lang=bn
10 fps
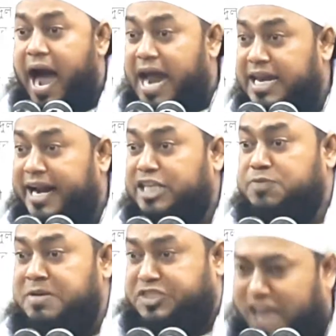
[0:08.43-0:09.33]
আল্লাহর
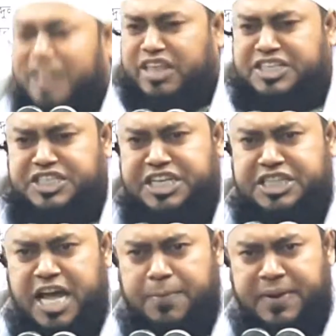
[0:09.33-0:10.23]
আসমে জাতের জিকির
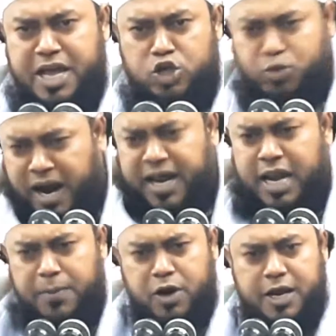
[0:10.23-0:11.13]
থাকবে সোমান
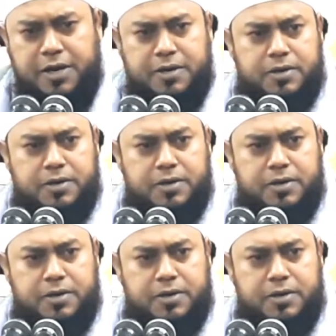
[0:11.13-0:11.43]
আল্লাহ বলেন